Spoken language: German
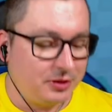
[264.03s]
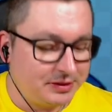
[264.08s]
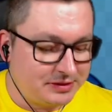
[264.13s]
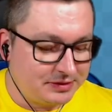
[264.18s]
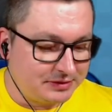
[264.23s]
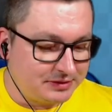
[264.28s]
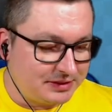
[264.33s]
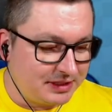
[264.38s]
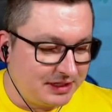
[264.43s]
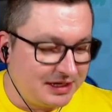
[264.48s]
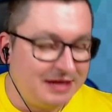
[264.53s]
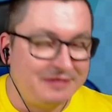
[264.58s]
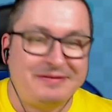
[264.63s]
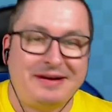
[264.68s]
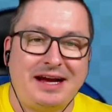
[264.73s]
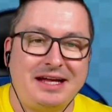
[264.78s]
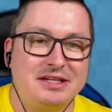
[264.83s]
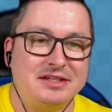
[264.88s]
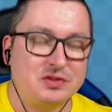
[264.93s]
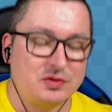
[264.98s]
Leute, dann haben
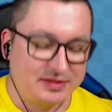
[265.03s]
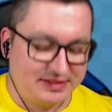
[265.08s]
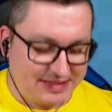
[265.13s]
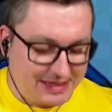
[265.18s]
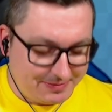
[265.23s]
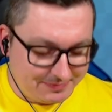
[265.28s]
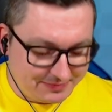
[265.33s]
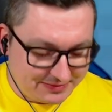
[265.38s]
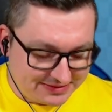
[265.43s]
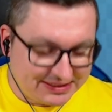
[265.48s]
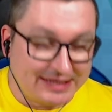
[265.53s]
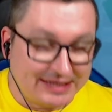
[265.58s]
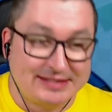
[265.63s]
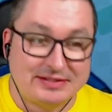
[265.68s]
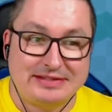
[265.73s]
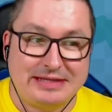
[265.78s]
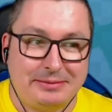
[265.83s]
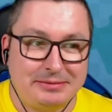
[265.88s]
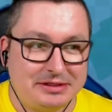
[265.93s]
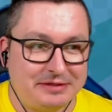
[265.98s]
wir alles zusammen, das heißt
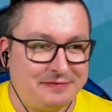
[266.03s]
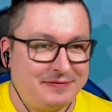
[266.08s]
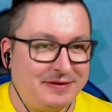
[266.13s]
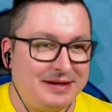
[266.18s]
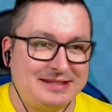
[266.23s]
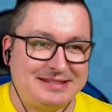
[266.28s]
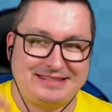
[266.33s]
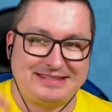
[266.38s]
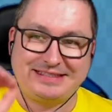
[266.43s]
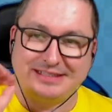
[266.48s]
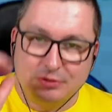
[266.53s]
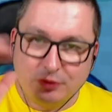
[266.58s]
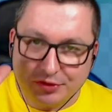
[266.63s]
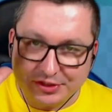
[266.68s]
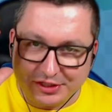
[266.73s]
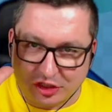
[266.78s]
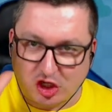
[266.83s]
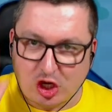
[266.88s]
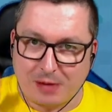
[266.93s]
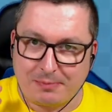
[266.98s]
zusammengefasst,
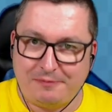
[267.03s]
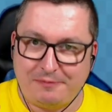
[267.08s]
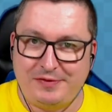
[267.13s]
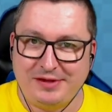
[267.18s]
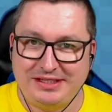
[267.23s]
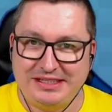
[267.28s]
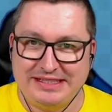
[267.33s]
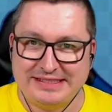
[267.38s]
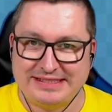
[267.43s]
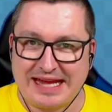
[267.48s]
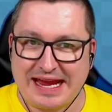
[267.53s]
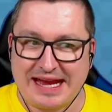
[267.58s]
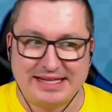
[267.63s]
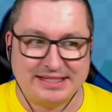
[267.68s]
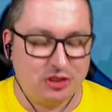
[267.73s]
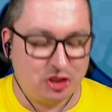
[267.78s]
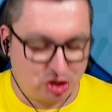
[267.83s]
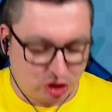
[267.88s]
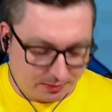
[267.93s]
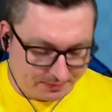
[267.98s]
nur die Köpfe in diesem
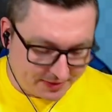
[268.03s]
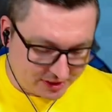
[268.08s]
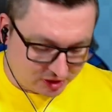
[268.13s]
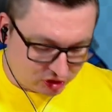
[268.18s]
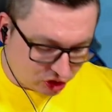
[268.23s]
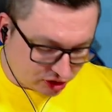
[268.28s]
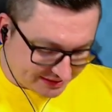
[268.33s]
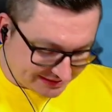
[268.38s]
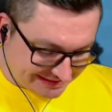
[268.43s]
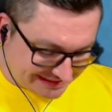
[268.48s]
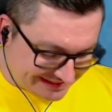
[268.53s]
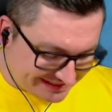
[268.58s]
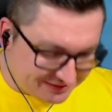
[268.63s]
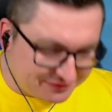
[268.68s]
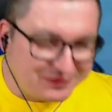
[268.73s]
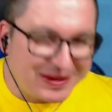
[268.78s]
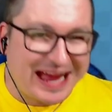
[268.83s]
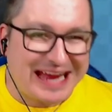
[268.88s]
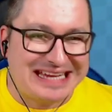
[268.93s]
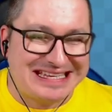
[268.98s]
ersten Shop, ja, kosten
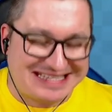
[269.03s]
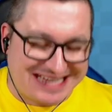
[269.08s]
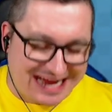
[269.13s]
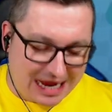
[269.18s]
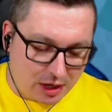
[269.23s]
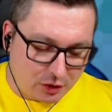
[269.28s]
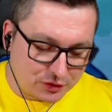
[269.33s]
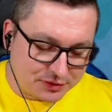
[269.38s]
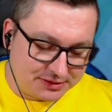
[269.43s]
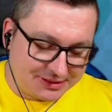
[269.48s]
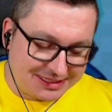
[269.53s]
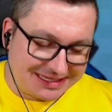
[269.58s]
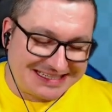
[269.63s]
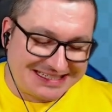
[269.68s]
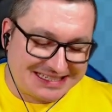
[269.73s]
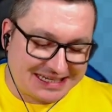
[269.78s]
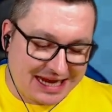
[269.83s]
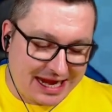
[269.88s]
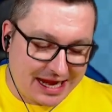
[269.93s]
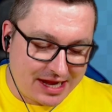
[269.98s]

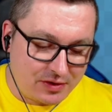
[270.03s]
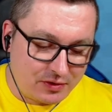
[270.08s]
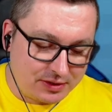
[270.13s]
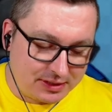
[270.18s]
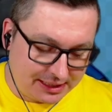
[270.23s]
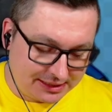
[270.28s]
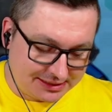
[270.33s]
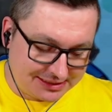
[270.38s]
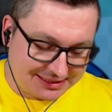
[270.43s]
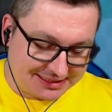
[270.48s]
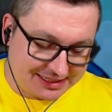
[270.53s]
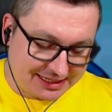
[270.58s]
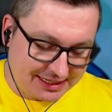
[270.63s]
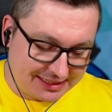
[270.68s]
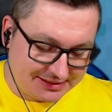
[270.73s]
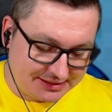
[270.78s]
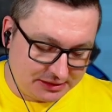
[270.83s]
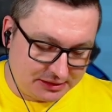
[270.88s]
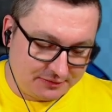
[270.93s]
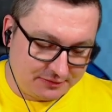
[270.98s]

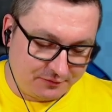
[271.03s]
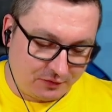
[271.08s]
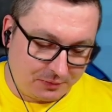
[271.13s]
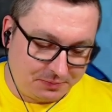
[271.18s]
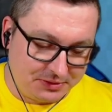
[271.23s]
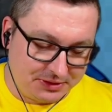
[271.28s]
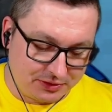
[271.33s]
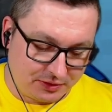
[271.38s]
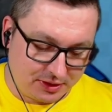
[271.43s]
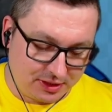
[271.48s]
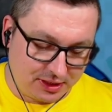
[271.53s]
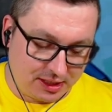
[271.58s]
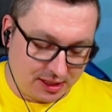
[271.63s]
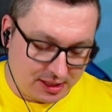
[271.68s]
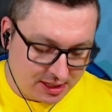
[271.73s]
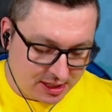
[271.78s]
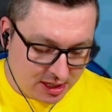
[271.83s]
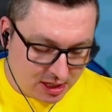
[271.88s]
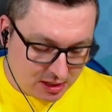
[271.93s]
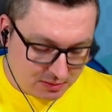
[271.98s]
2330 Whoppy-Dollar.
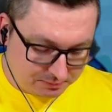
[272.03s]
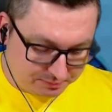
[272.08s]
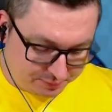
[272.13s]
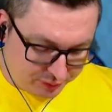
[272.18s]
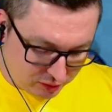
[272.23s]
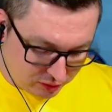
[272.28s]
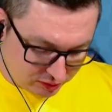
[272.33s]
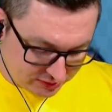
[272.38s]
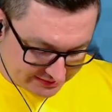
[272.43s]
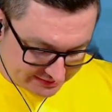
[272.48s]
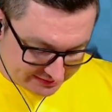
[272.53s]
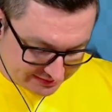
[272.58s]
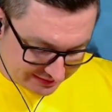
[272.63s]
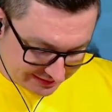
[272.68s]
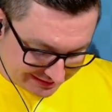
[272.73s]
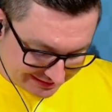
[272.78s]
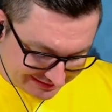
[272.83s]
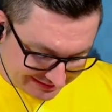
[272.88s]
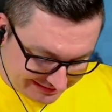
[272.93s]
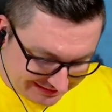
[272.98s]
Plus
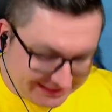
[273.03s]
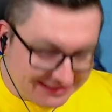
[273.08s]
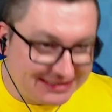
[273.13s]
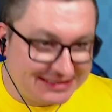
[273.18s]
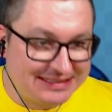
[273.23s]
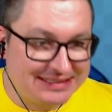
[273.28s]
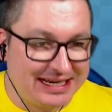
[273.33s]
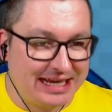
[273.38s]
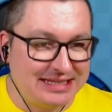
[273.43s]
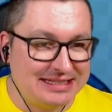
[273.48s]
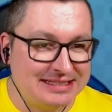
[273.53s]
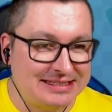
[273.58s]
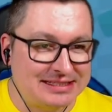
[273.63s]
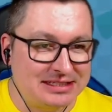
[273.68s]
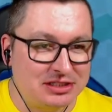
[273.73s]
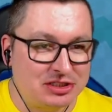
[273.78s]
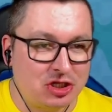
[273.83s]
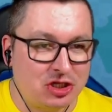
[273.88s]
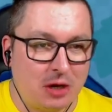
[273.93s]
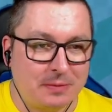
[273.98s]
die
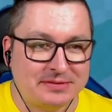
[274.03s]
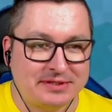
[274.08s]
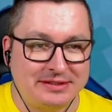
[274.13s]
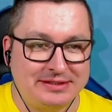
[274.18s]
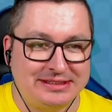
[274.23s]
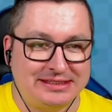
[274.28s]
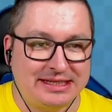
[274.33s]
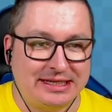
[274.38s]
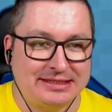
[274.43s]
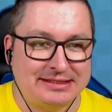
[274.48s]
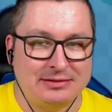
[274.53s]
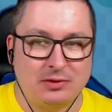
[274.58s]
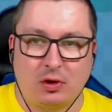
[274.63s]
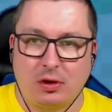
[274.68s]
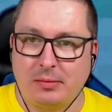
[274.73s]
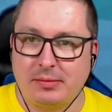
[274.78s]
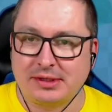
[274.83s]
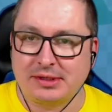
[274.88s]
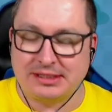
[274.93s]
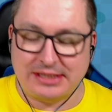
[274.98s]
ganzen Tops, also die ganzen
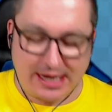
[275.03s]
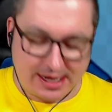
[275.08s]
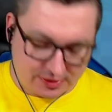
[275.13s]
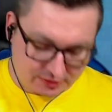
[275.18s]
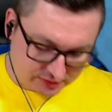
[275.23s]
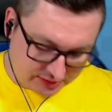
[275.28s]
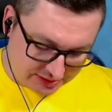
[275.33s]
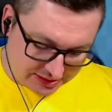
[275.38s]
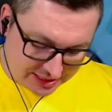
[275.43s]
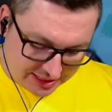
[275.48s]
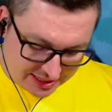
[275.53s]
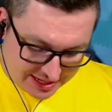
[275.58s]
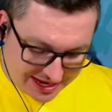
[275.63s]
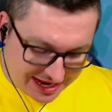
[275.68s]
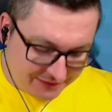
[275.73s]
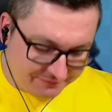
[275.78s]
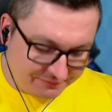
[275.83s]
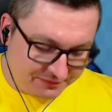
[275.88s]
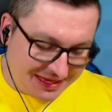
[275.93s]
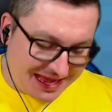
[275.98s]
Ohrbekleidungen,
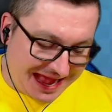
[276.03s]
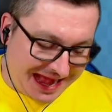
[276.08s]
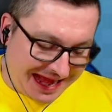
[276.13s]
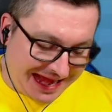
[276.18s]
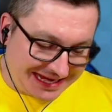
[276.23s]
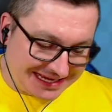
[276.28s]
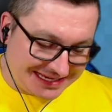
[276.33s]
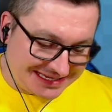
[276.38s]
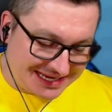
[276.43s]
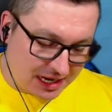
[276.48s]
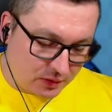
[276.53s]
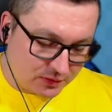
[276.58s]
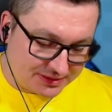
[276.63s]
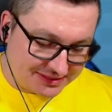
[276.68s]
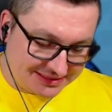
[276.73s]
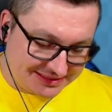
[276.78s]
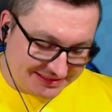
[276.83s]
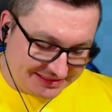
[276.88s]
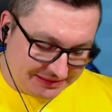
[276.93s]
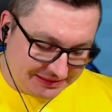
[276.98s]
haben wir
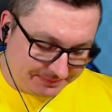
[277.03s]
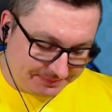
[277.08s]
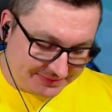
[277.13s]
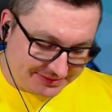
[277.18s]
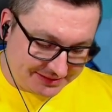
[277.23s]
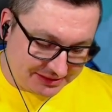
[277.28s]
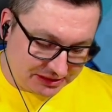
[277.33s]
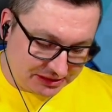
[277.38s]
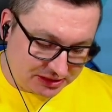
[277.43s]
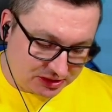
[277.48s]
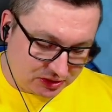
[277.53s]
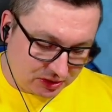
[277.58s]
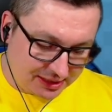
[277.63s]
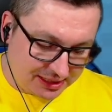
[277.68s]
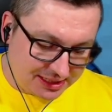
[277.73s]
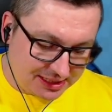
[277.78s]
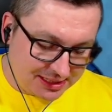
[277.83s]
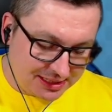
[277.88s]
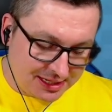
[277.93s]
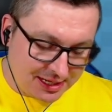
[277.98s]
1070
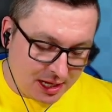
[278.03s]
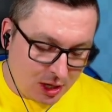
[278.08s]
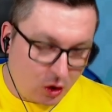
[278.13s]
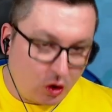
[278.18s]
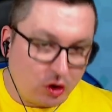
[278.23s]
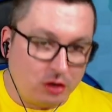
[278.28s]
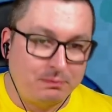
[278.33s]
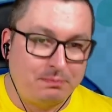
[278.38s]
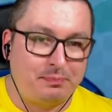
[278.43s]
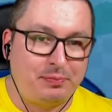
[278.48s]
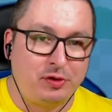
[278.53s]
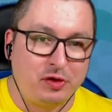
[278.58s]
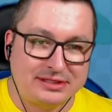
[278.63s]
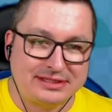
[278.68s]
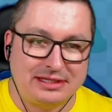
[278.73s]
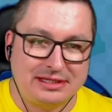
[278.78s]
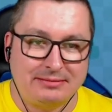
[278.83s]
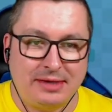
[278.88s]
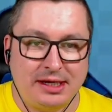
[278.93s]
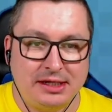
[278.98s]
Dollar und
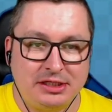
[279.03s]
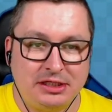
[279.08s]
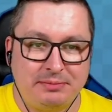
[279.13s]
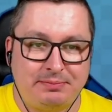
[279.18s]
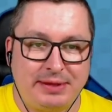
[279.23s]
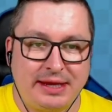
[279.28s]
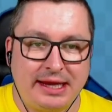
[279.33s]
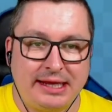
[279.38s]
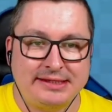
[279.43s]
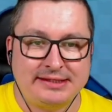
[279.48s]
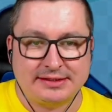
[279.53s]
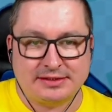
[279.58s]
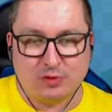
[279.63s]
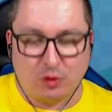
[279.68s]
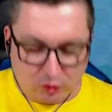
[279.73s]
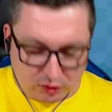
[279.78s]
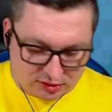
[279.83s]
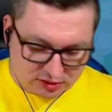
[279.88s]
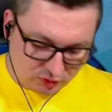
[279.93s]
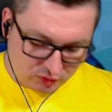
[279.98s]
plus nochmal die Pants, also
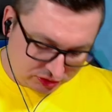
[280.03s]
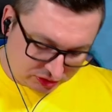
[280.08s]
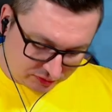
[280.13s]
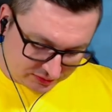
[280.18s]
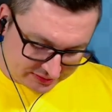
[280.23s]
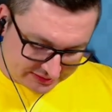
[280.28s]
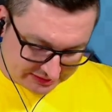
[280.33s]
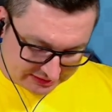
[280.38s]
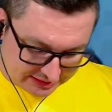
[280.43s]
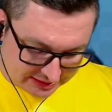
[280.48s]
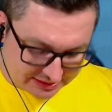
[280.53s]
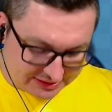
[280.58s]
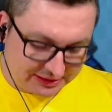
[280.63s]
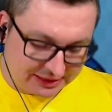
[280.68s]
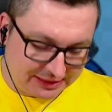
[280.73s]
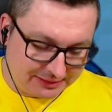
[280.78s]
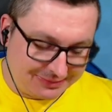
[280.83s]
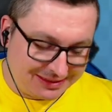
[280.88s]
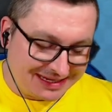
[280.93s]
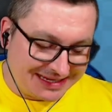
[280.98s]
Hosen und Dosen, je
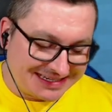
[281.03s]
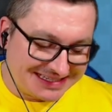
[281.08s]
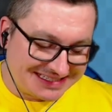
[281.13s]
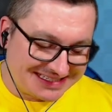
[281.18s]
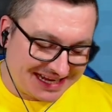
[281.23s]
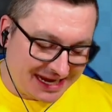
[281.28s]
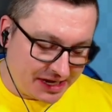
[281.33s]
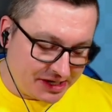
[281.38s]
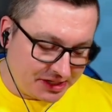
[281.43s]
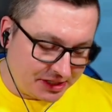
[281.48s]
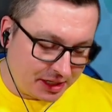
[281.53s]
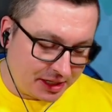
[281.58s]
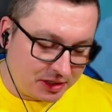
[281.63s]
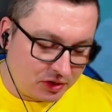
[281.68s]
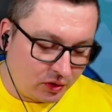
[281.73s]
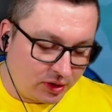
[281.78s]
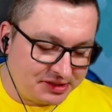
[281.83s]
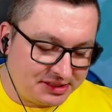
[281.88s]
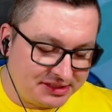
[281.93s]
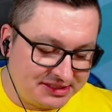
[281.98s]
nachdem,
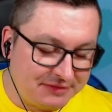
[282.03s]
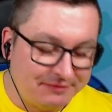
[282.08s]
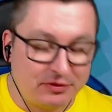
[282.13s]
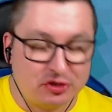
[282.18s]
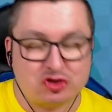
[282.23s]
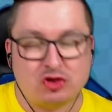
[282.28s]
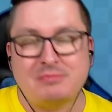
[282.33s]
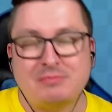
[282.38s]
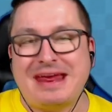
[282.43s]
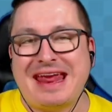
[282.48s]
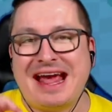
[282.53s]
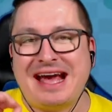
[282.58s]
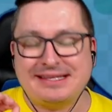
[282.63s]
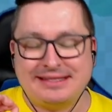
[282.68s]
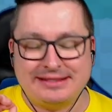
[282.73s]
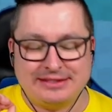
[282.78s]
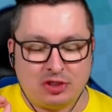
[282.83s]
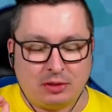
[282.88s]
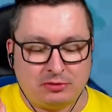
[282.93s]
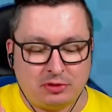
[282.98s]
390 sind wir schon im
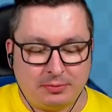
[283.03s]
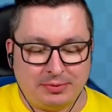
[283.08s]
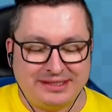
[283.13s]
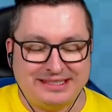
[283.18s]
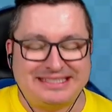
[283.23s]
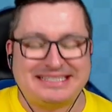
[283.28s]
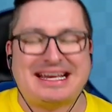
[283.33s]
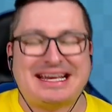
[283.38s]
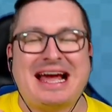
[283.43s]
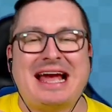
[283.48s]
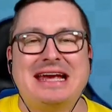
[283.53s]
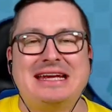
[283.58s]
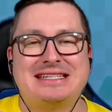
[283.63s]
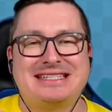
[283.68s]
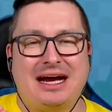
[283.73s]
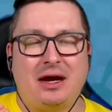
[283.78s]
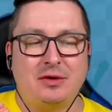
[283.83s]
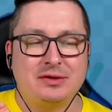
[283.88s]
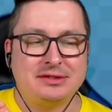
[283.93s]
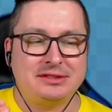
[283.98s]
ersten Shop bei
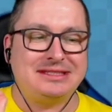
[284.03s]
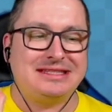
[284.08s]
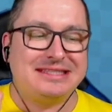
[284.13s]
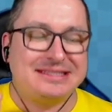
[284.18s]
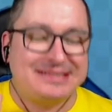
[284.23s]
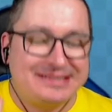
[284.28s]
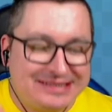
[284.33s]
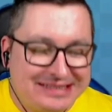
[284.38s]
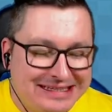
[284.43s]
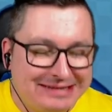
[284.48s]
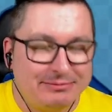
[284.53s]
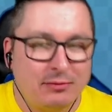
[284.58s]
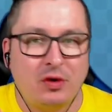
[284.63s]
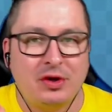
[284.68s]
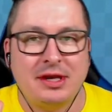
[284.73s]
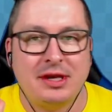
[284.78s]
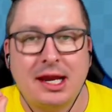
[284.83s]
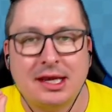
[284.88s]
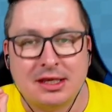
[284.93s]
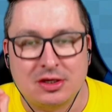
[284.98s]

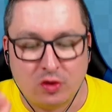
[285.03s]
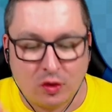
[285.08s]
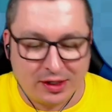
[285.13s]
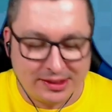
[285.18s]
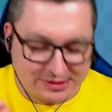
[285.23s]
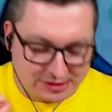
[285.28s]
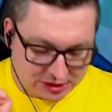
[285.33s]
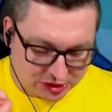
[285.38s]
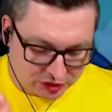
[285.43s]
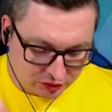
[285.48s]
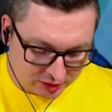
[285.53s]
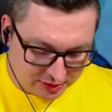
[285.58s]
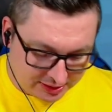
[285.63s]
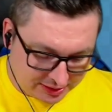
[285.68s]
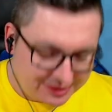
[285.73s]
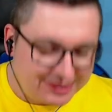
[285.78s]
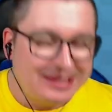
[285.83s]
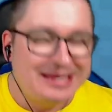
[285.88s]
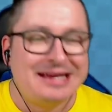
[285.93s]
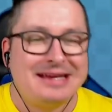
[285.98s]
3790
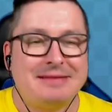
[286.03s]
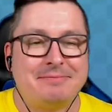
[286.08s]
Dollar.